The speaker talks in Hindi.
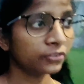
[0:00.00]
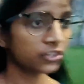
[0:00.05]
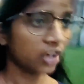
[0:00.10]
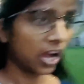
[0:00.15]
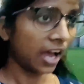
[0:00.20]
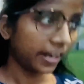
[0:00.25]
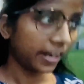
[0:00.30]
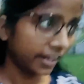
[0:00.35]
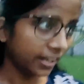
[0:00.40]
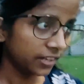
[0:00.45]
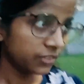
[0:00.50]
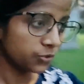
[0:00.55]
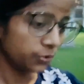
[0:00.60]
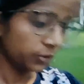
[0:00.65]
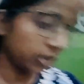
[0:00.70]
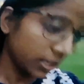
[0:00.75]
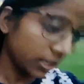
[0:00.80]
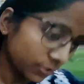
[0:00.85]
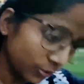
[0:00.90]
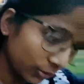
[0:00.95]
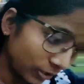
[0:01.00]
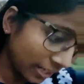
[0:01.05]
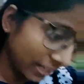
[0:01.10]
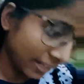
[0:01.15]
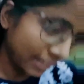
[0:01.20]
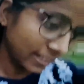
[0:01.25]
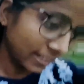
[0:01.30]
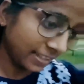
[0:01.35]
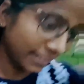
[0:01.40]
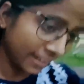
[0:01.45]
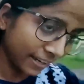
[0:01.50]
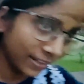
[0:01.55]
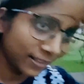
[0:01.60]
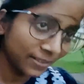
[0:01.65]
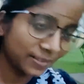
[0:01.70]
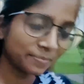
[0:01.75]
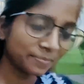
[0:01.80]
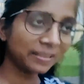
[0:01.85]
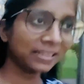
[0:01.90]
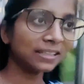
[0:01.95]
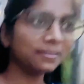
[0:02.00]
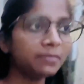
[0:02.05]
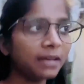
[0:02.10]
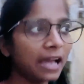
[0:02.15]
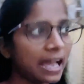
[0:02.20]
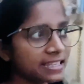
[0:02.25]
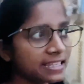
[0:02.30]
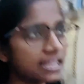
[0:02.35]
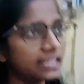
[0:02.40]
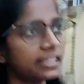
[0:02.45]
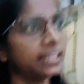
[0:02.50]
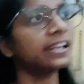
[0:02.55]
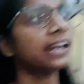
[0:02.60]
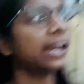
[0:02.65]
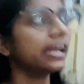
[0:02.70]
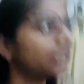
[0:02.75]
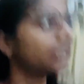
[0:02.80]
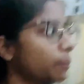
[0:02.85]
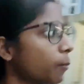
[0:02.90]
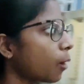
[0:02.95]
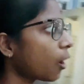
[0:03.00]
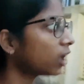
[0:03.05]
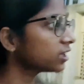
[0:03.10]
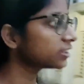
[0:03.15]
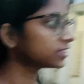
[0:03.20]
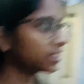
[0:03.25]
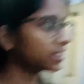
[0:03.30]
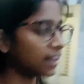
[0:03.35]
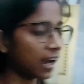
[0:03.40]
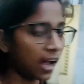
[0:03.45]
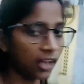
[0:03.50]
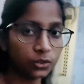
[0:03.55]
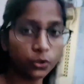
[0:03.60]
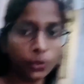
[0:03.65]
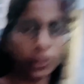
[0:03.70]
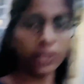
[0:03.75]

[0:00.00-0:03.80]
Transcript: जा रहे हैं झूला झूलने के लिए मतलब ऐसा दिख रहा है कि बहुत ज़्यादा रात हो